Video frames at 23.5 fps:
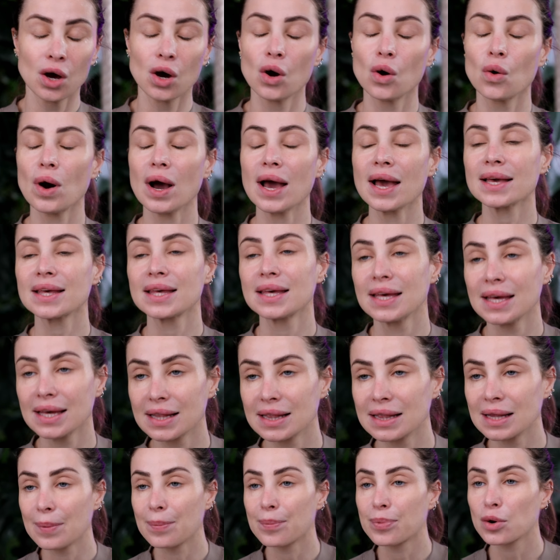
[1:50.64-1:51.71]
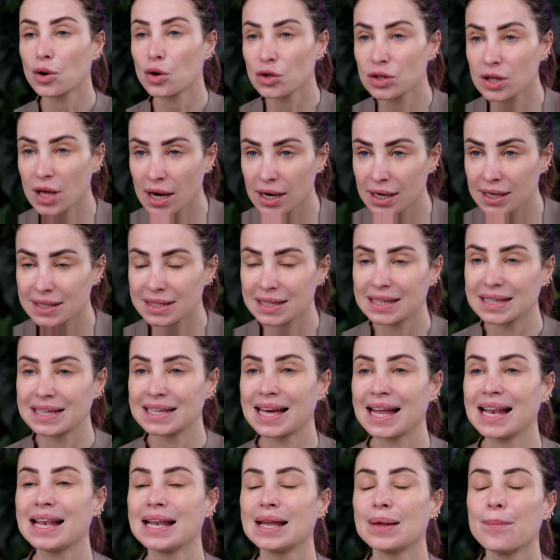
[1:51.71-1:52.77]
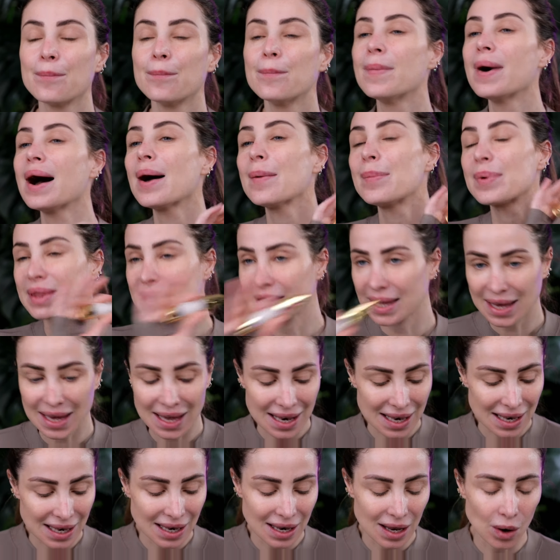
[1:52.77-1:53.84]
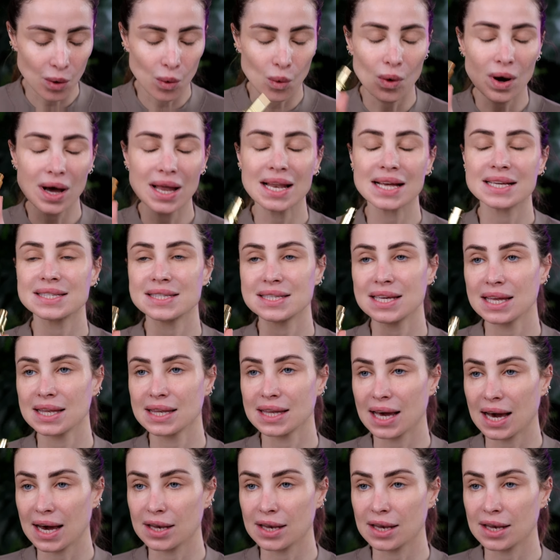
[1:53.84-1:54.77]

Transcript: واكيد البرودكت يلي ما بتخلى ولا ثانيه